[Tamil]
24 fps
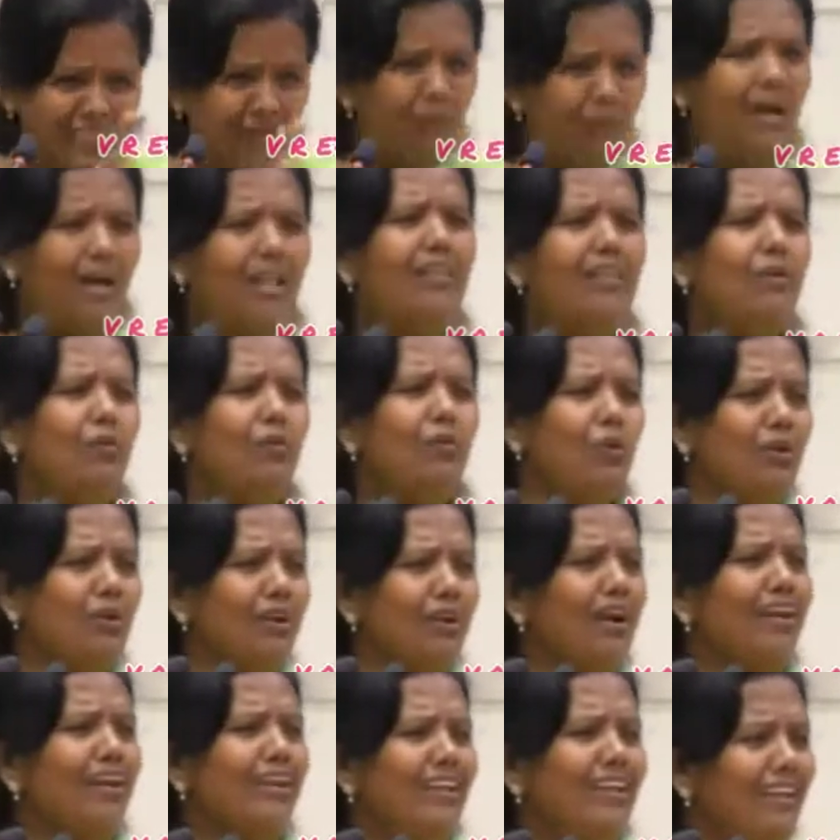அது இந்த மாதிரி
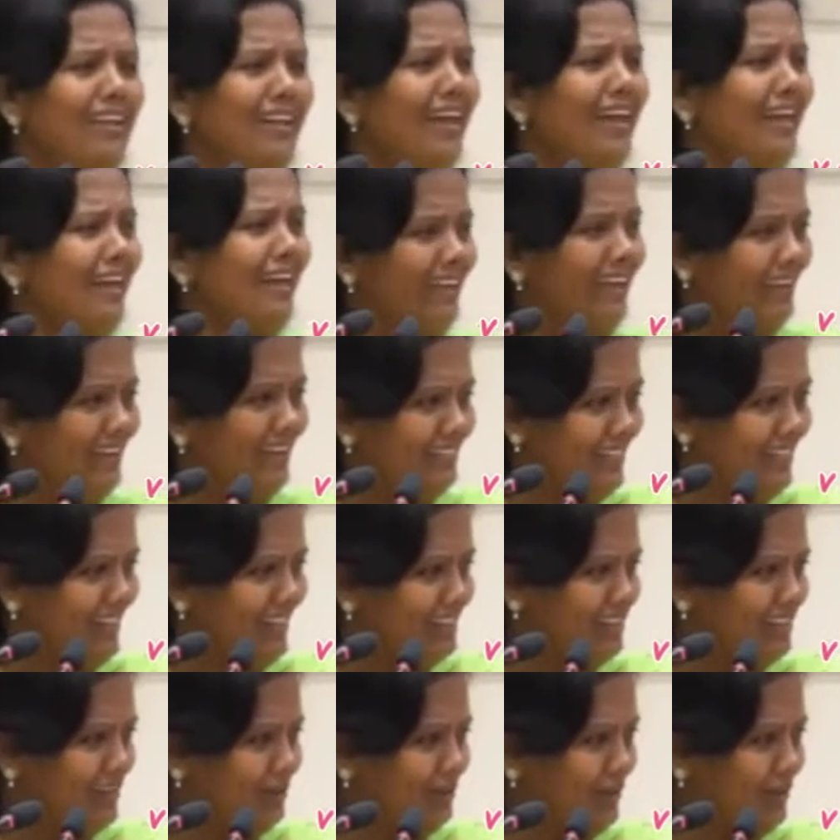ஒழுங்கா இல்லை
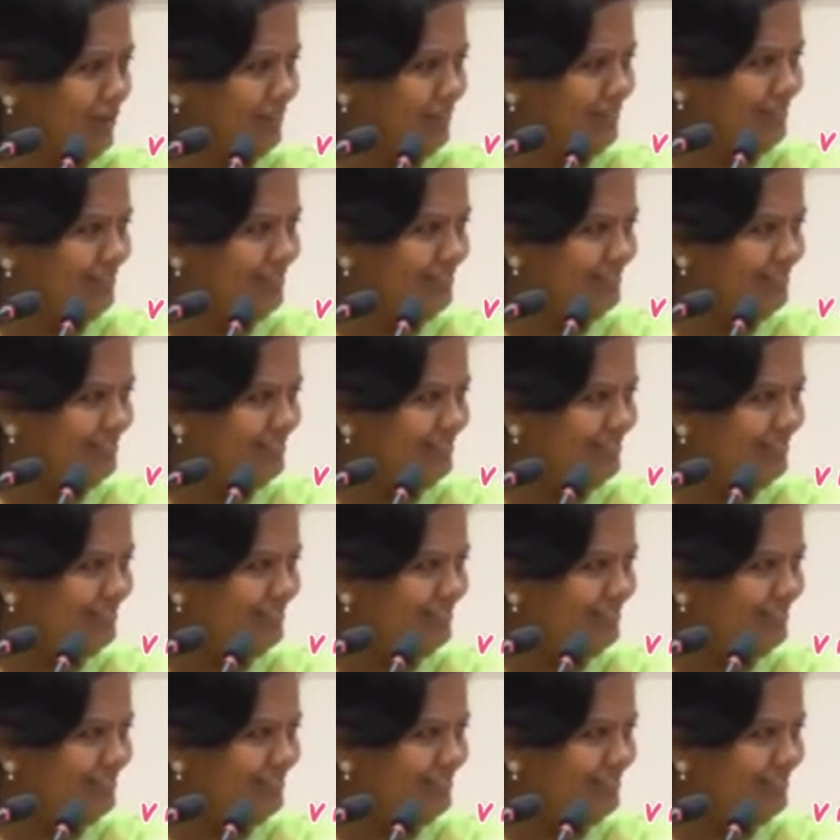அந்த ஆசிரமம்